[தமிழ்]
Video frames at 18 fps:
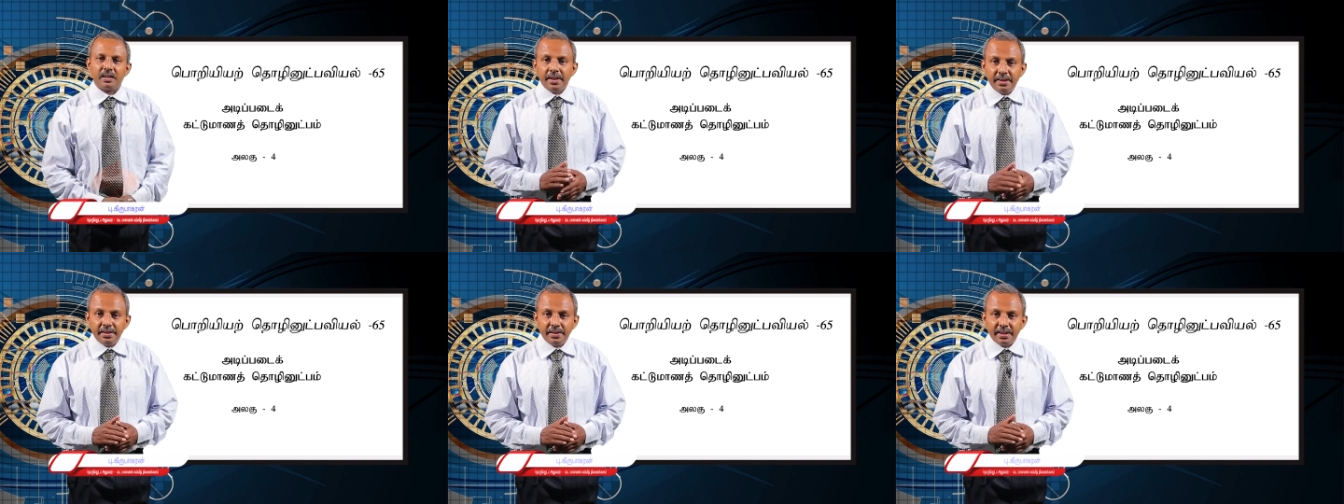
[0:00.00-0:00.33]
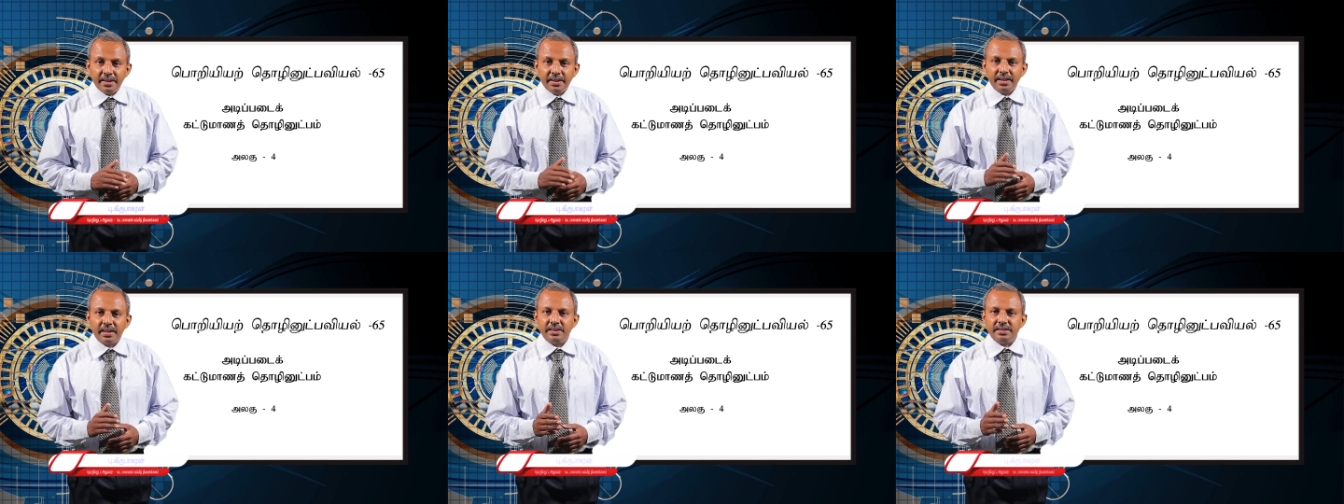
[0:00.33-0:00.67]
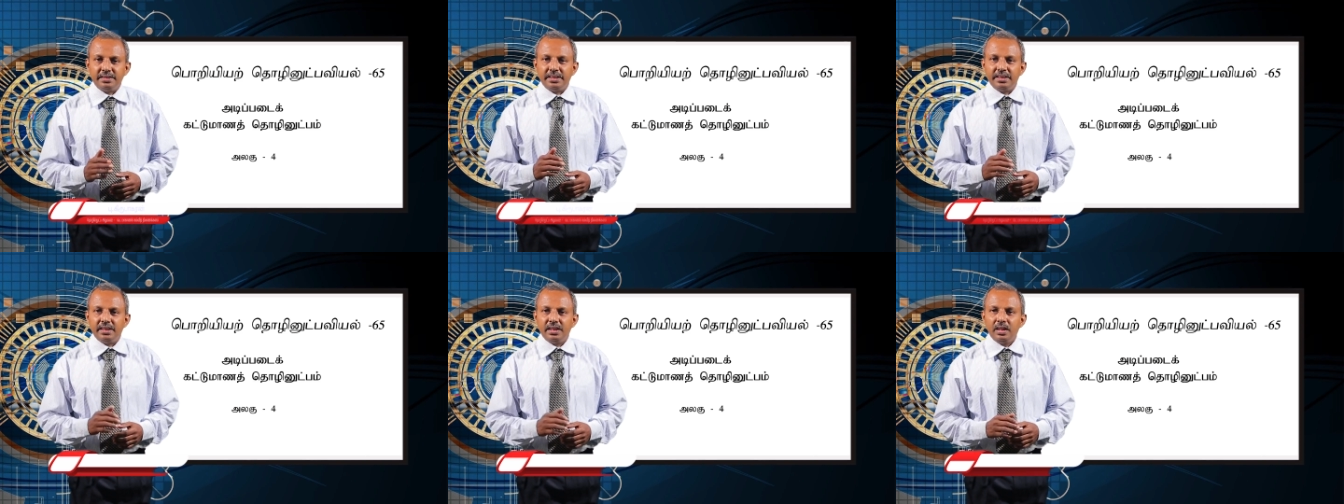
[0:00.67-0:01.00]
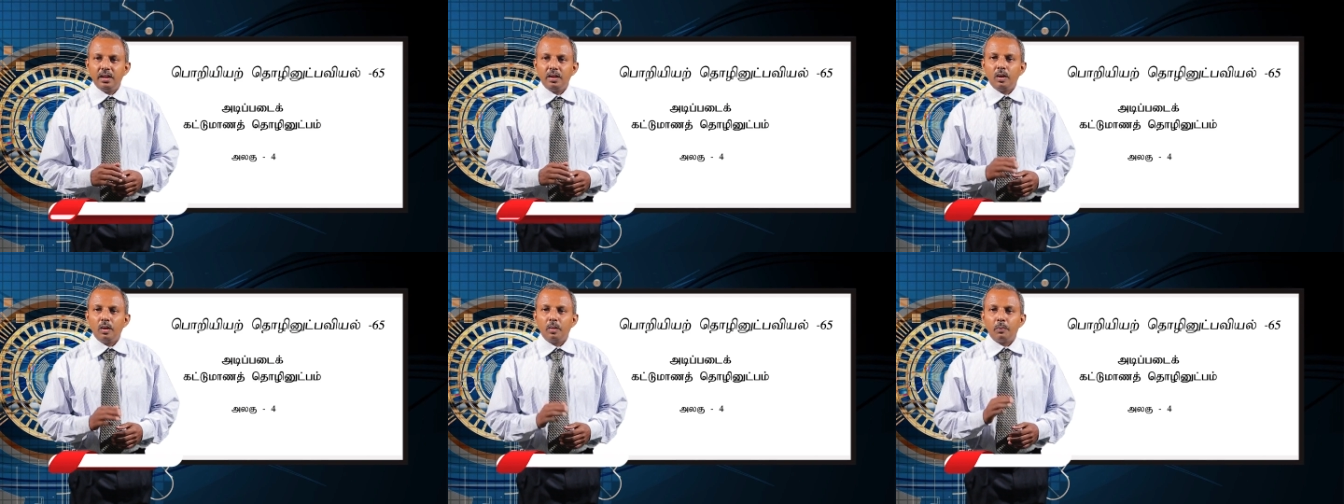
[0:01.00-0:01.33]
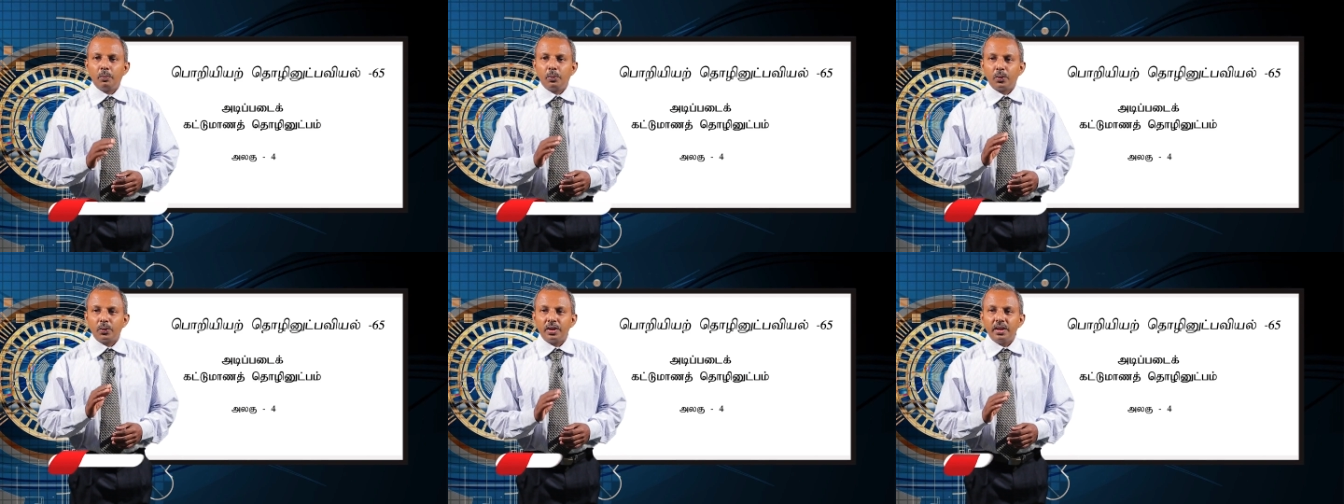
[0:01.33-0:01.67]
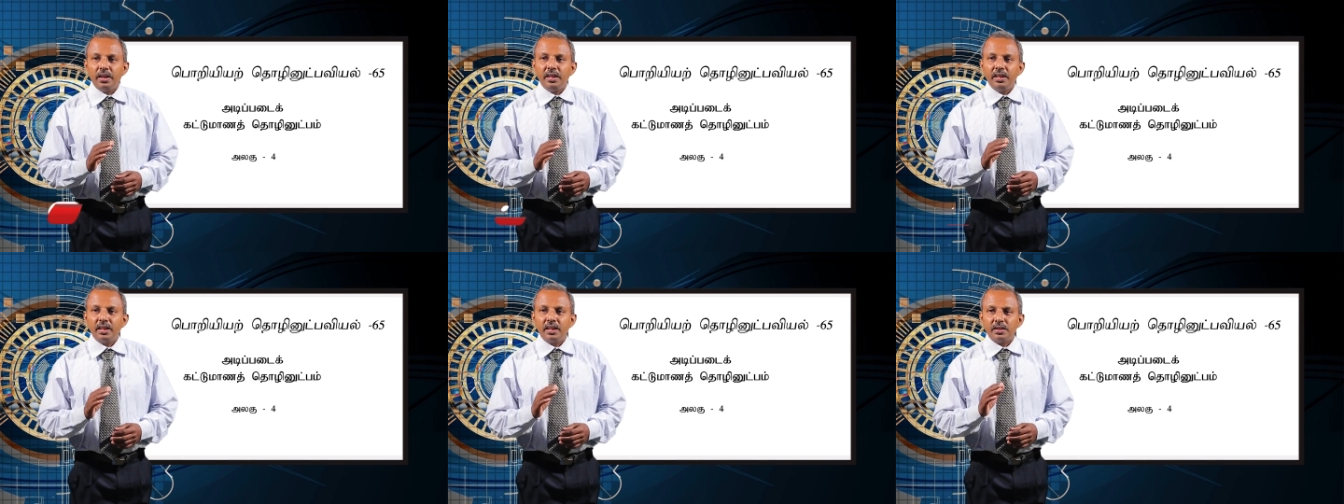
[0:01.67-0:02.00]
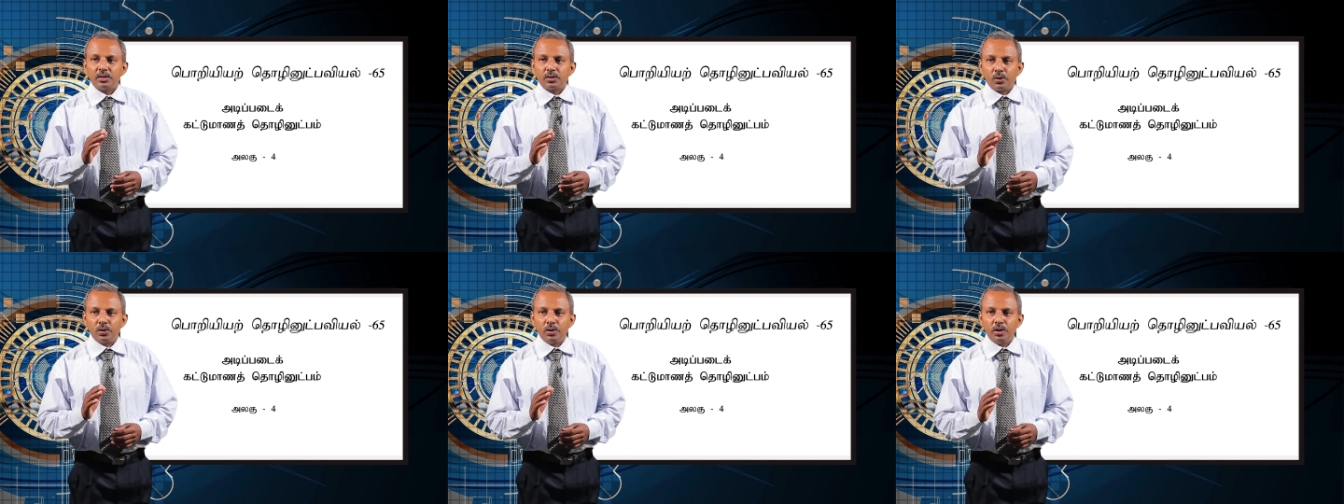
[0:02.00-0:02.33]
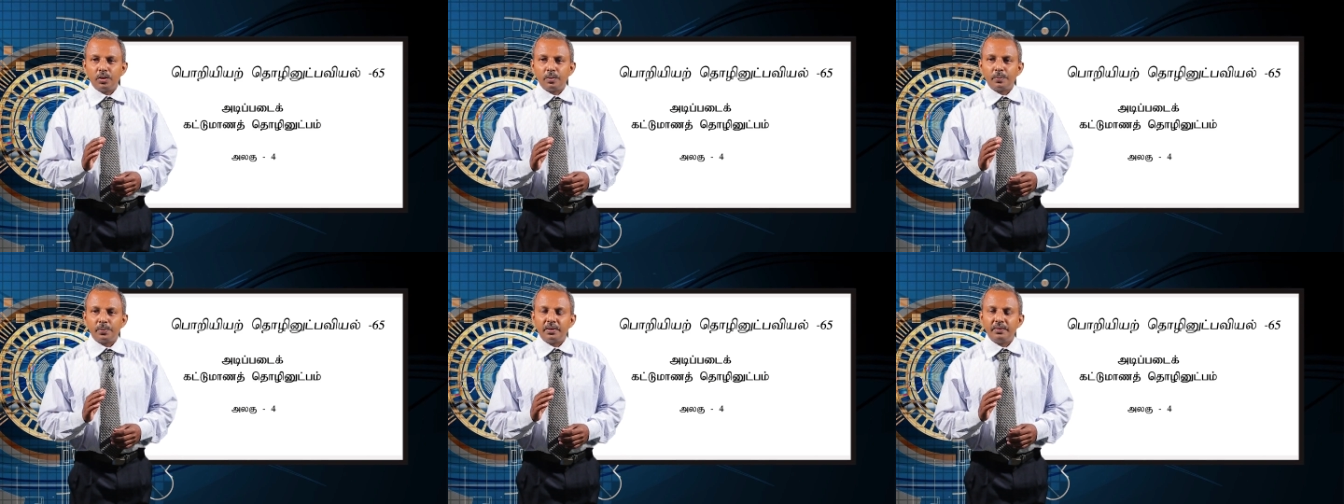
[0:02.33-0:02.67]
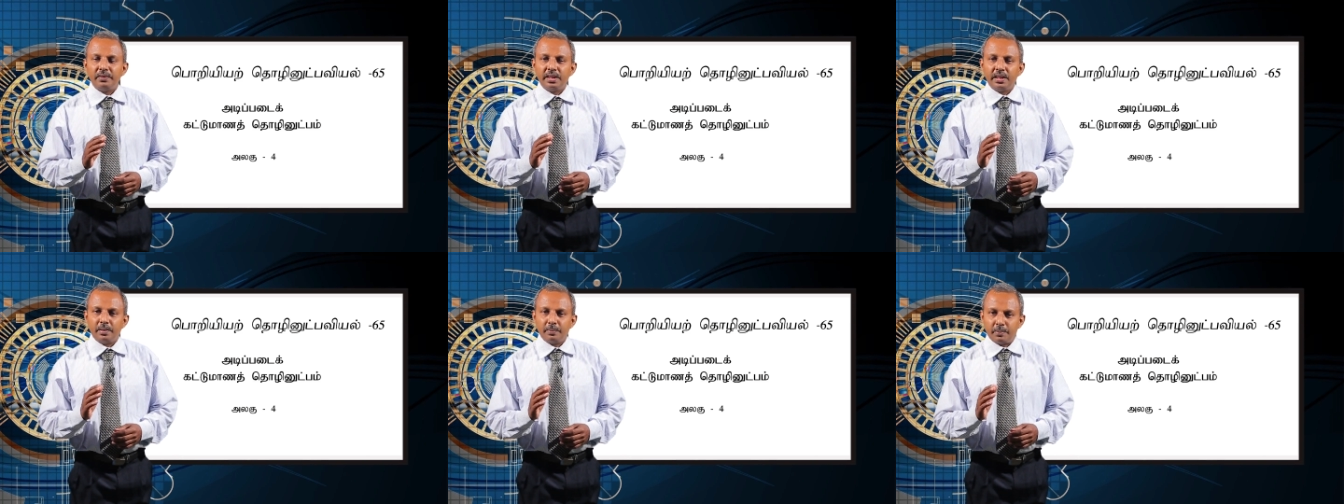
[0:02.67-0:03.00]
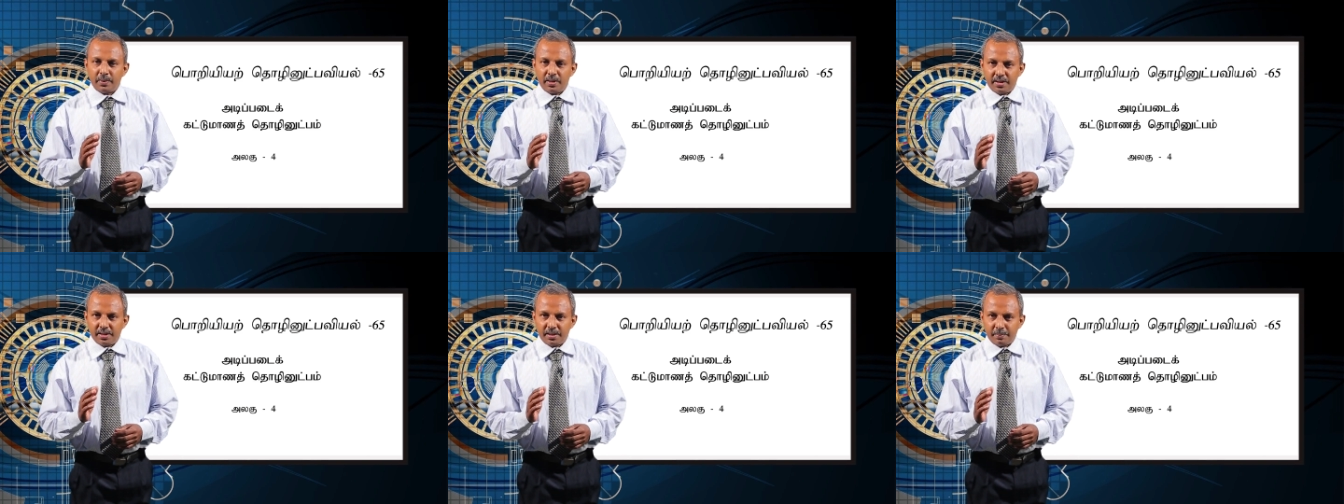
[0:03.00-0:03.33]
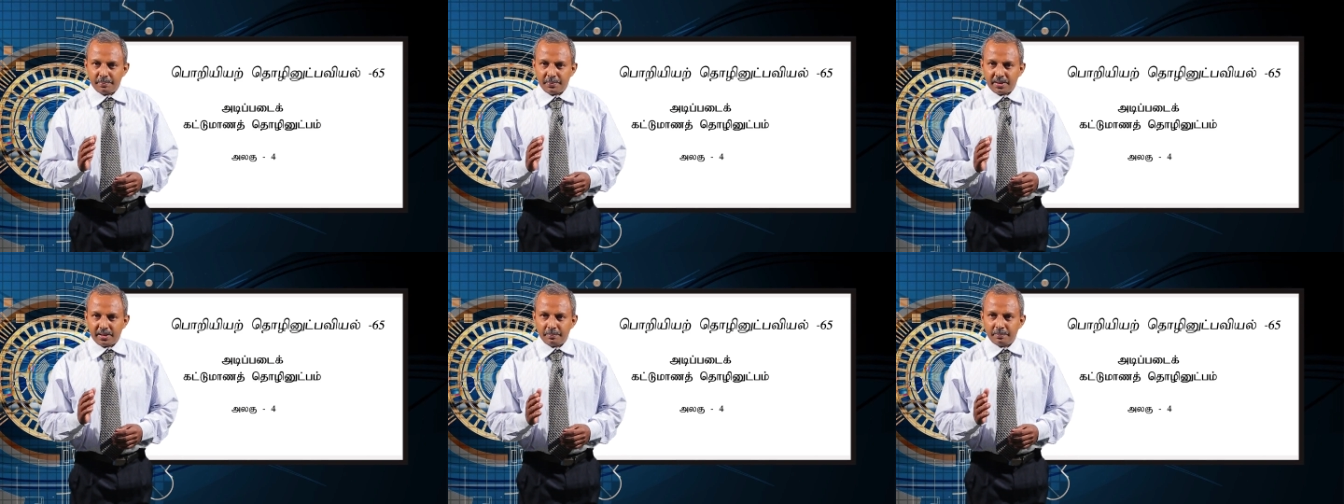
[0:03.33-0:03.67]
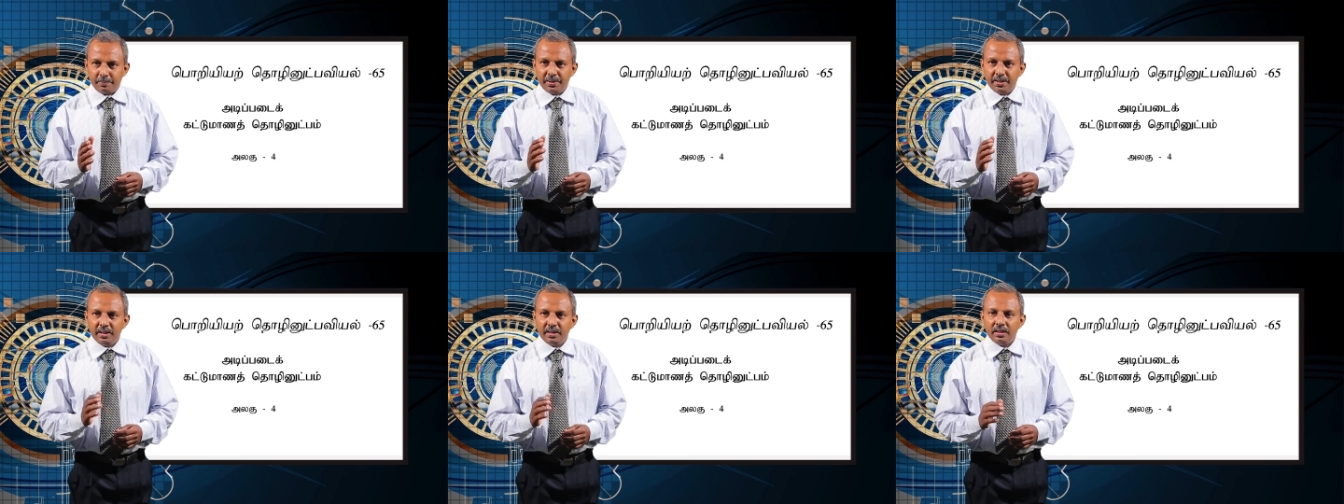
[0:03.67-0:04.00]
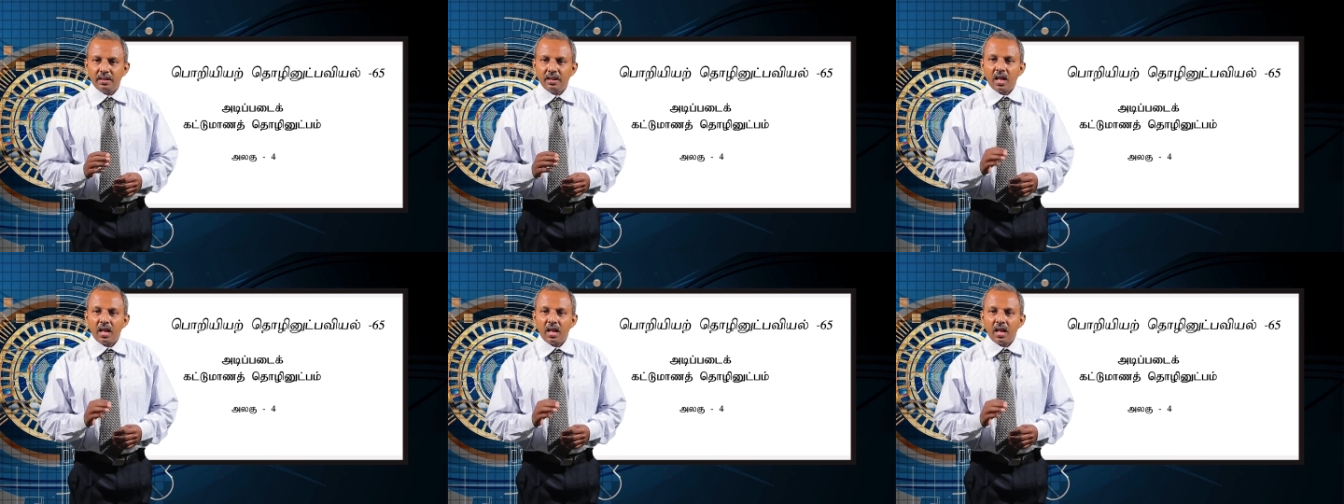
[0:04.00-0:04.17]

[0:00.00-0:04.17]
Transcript: இந்த நிகழ்ச்சியில் பொறியியல் தொழில்நுட்பவியல் பாடப்பரப்பில்